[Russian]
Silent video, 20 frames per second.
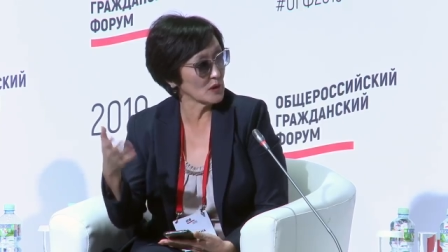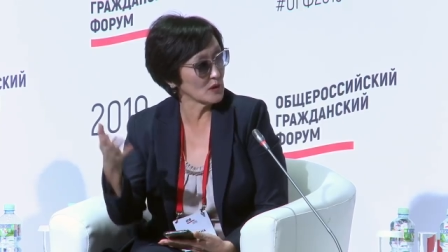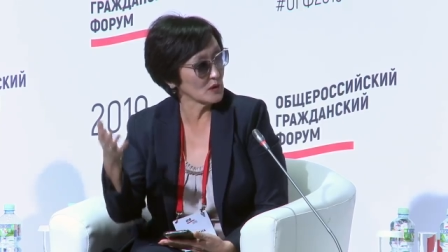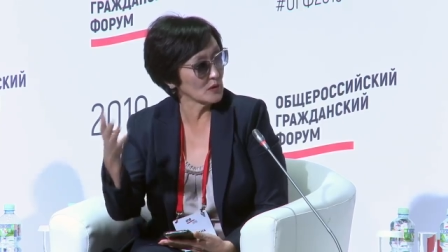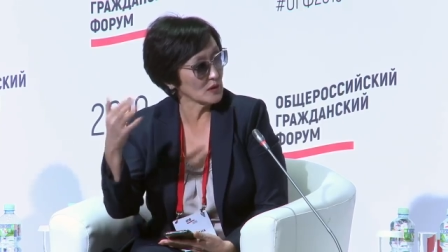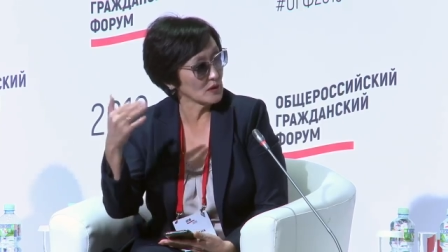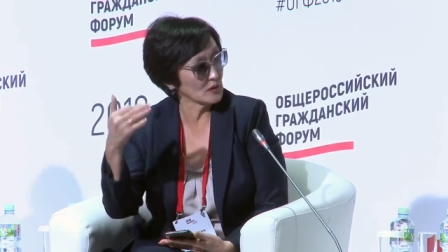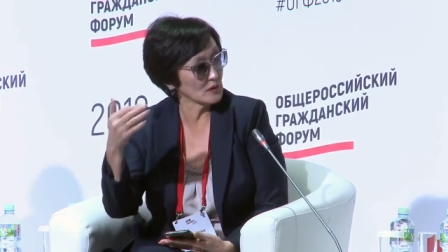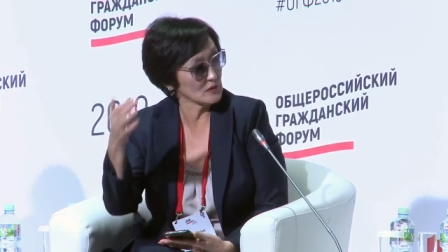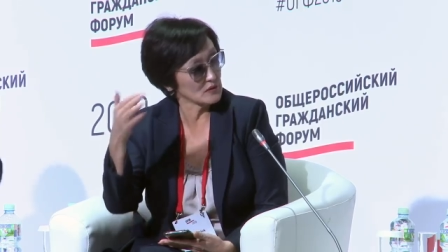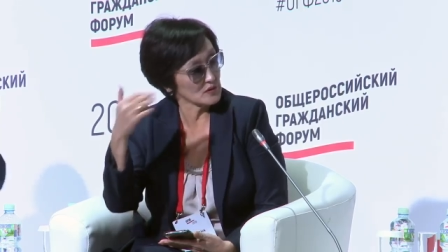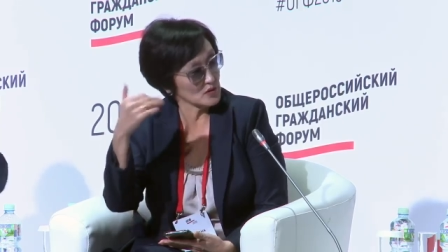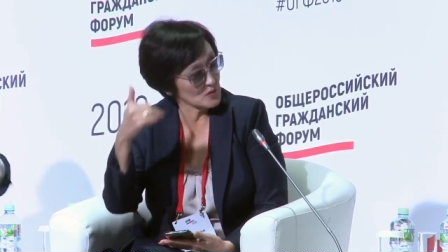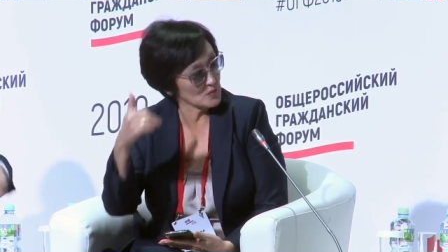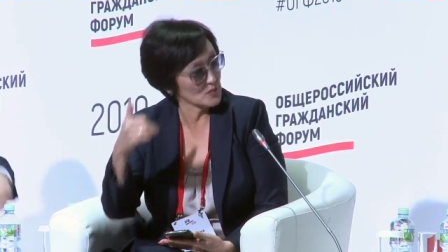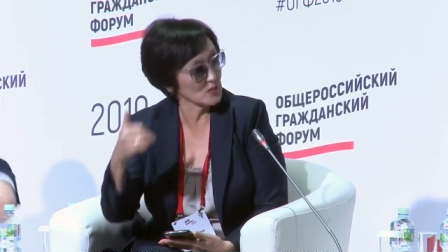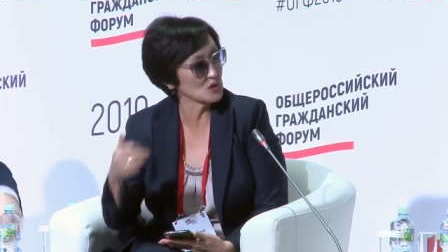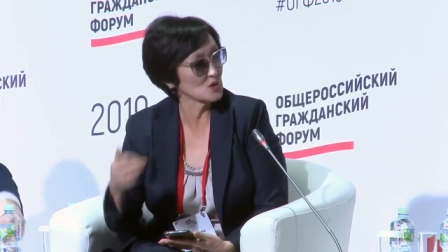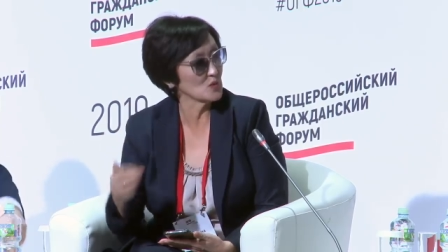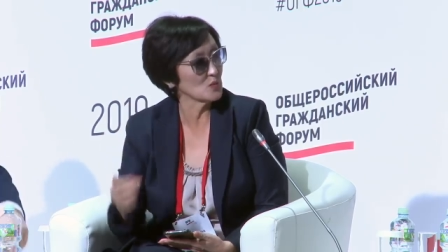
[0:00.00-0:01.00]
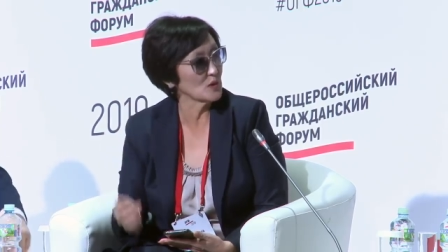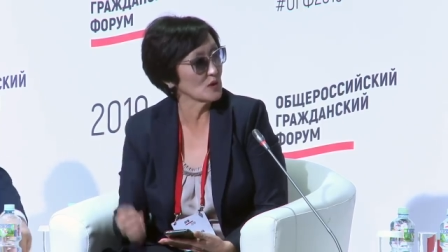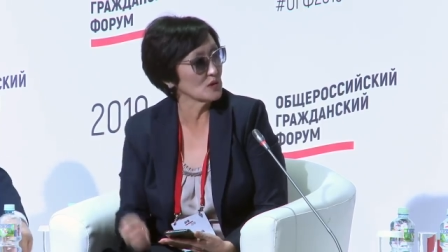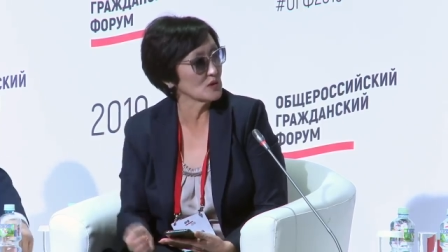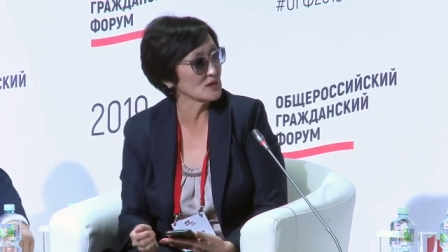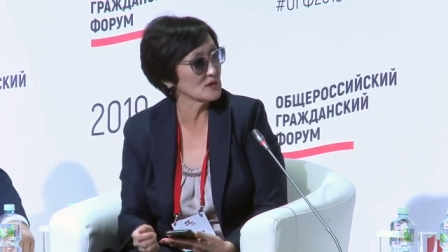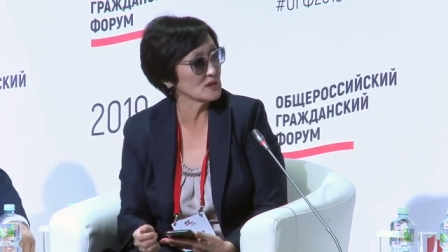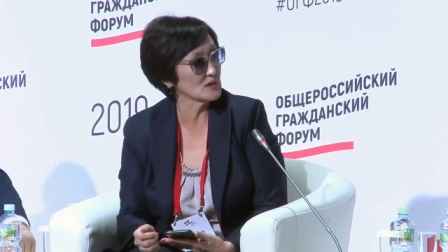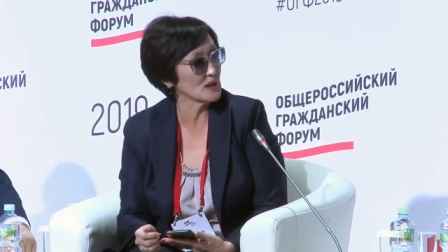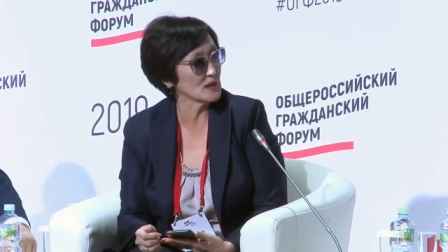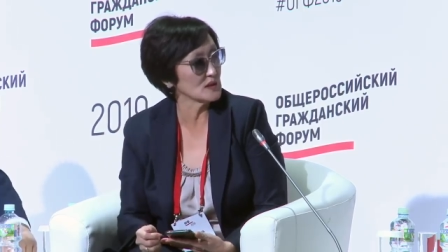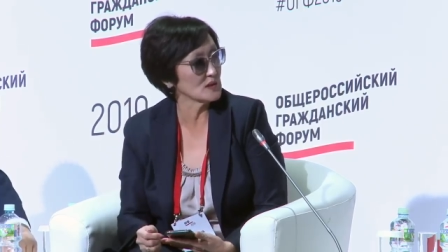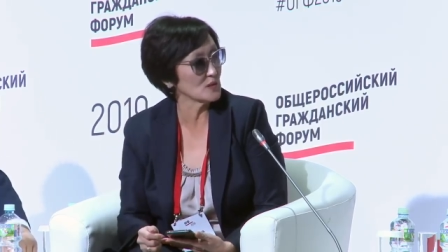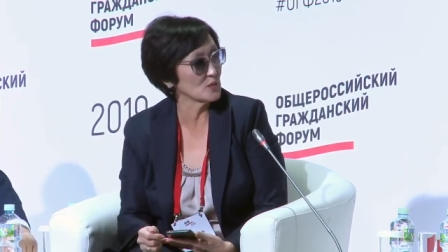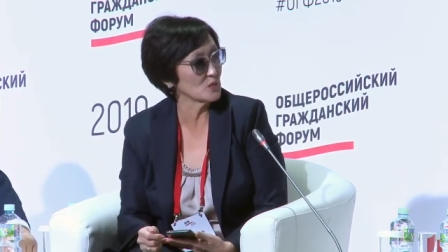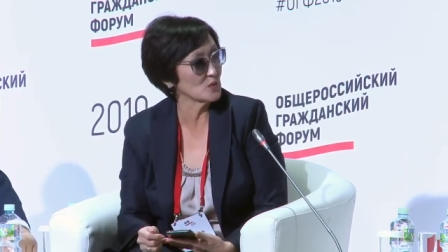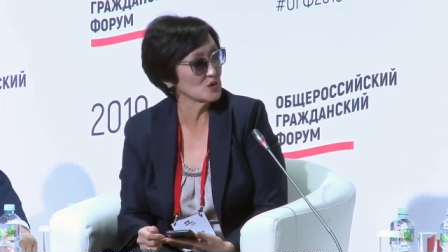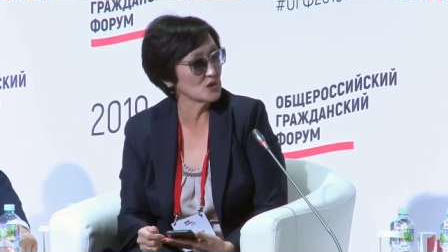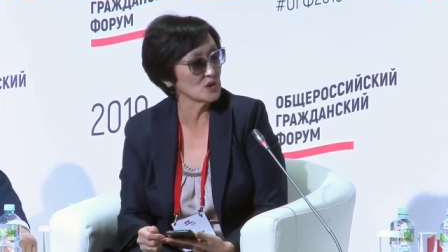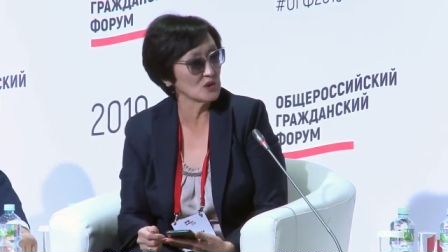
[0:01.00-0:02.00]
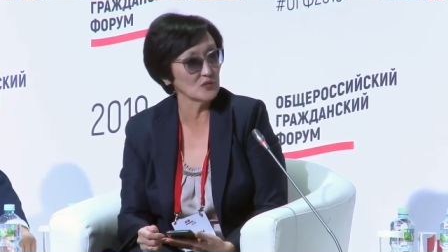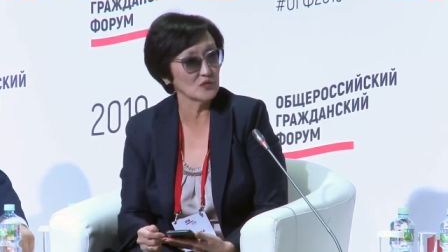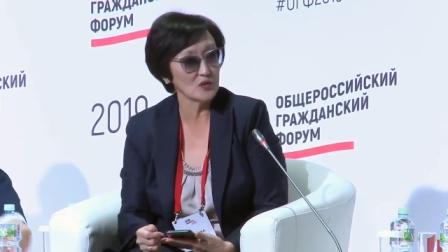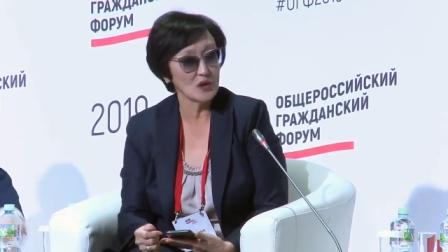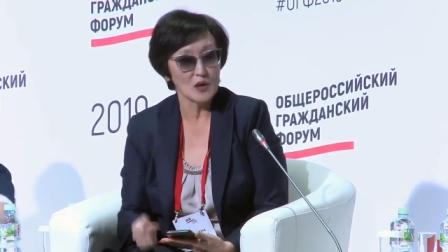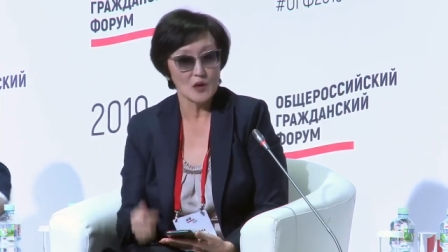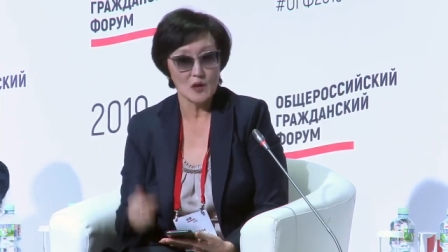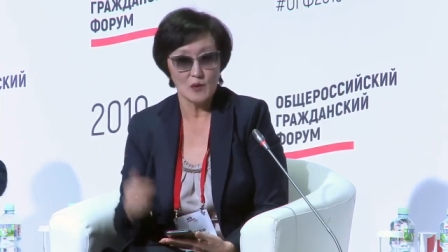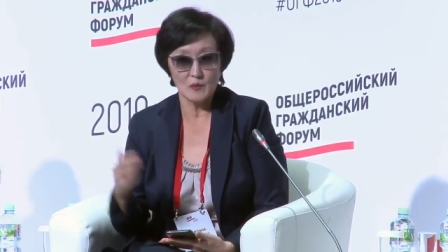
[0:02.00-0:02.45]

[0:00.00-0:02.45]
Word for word: э, значит, поступают из разных бюджетов,